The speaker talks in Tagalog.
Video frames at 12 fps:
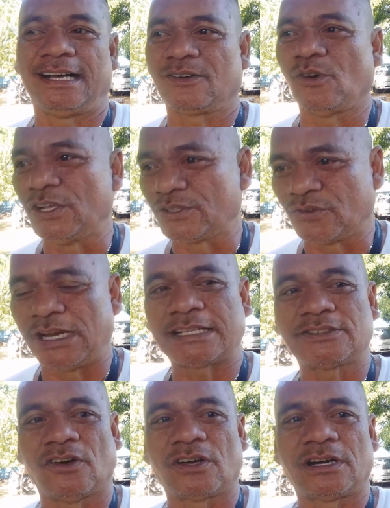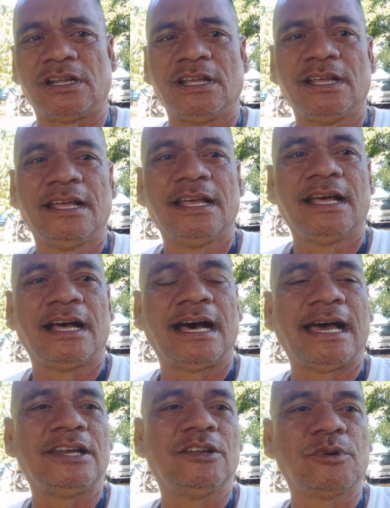coin collector
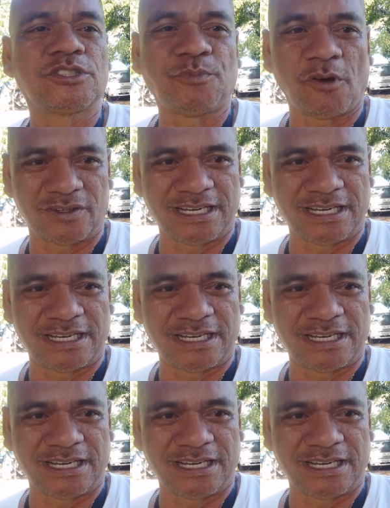ay lubos po na